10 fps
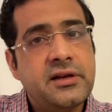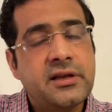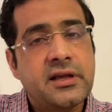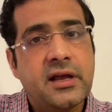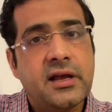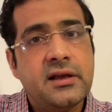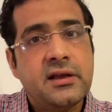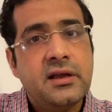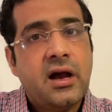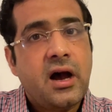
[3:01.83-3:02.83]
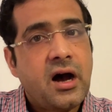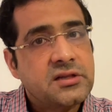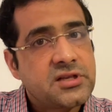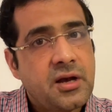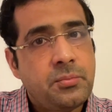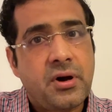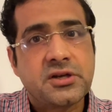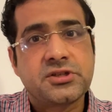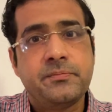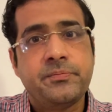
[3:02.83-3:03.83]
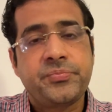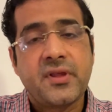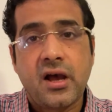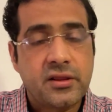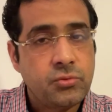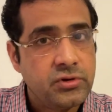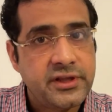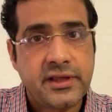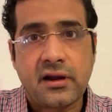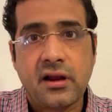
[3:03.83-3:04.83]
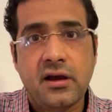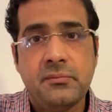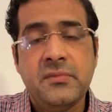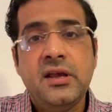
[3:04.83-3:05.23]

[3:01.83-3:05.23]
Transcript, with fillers: இருக்கிற ஆசா பாஷம் அதை ஒதுக்கிடலாம்